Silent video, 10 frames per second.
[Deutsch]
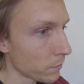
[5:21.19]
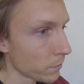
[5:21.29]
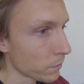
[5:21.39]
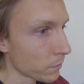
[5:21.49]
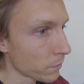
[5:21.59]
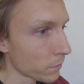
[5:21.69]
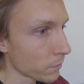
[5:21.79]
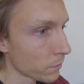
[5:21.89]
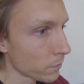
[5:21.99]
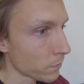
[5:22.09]
Ah,
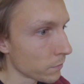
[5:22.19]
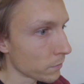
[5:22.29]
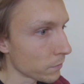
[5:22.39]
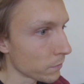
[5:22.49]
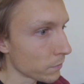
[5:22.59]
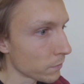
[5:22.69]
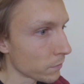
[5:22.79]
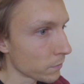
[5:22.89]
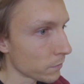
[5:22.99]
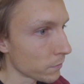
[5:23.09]
tatsächlich.
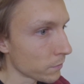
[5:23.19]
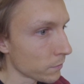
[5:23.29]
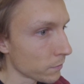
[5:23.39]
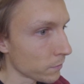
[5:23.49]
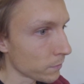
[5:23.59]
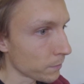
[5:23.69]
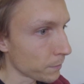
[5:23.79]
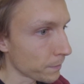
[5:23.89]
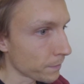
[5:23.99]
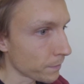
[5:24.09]

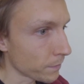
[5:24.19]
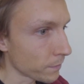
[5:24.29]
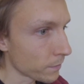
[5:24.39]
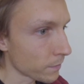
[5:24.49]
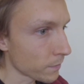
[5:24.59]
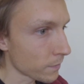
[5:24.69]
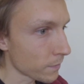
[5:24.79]
Muss man auch wissen.